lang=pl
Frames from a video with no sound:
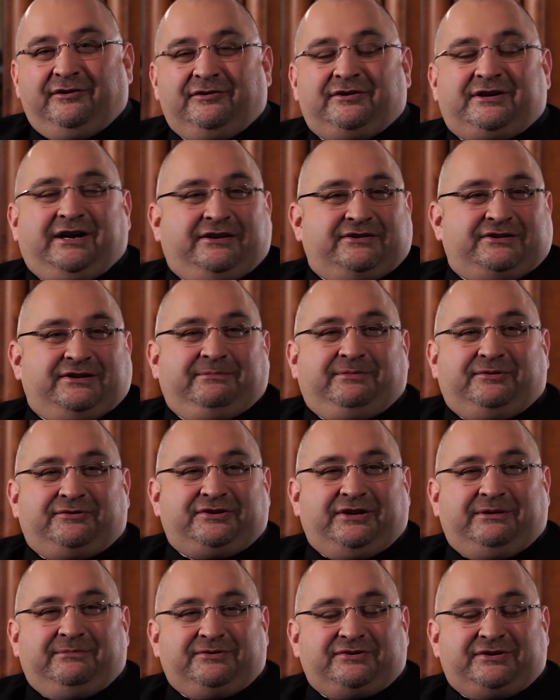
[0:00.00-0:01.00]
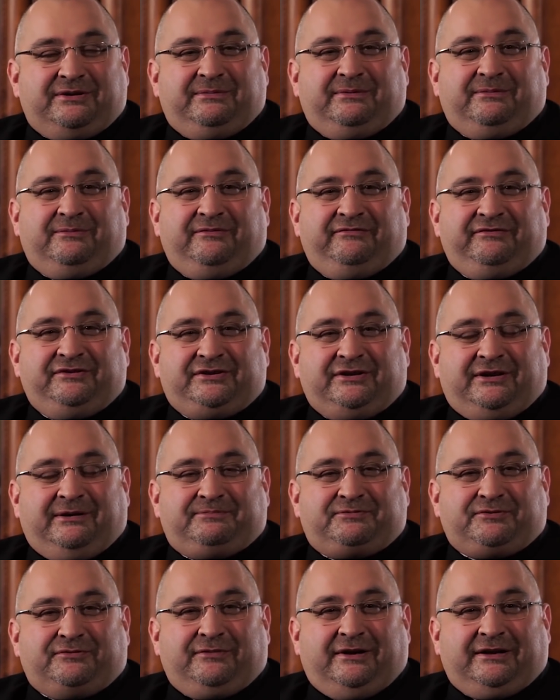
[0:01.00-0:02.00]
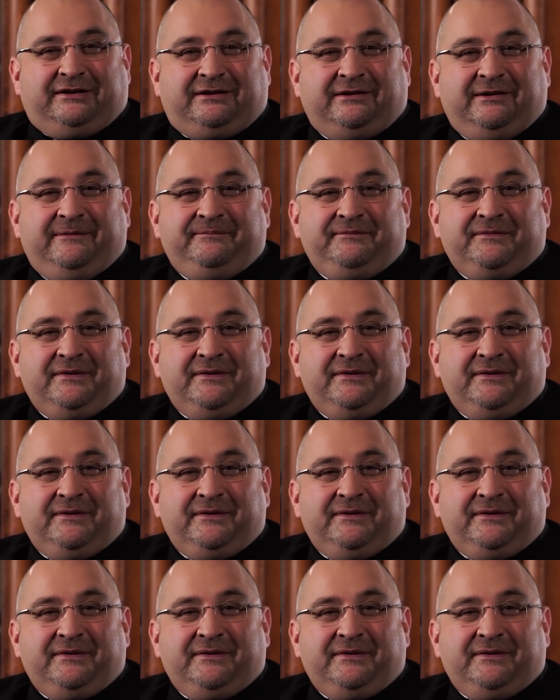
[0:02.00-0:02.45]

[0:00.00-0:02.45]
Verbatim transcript: o karze Bożej możemy mówić na przykład,